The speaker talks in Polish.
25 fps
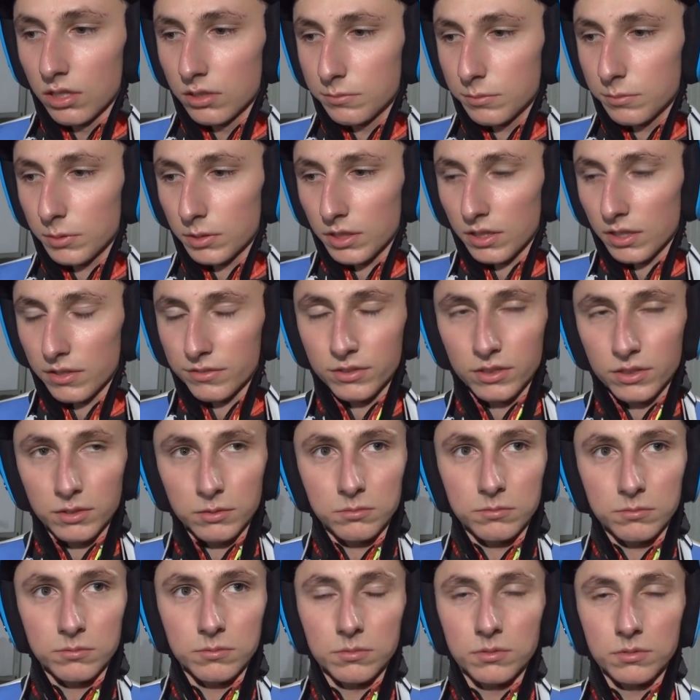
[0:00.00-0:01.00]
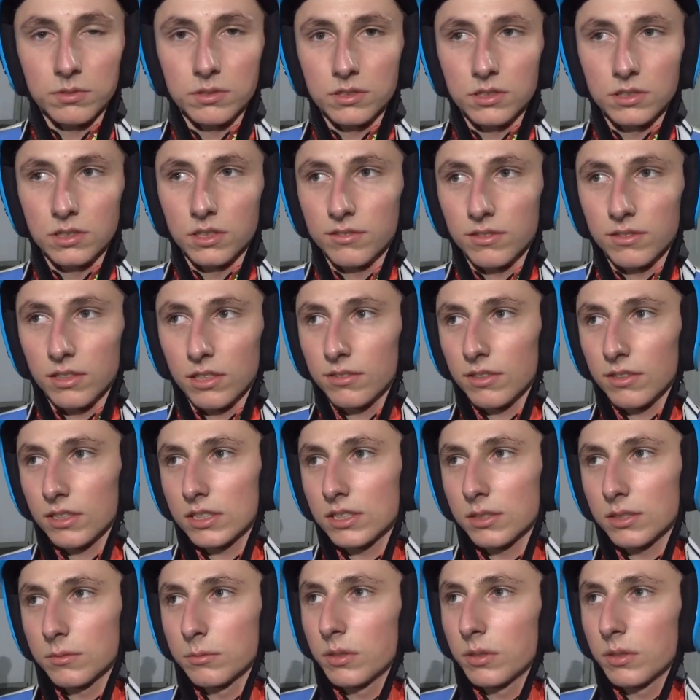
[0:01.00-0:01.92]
potrafiłem zniwelować te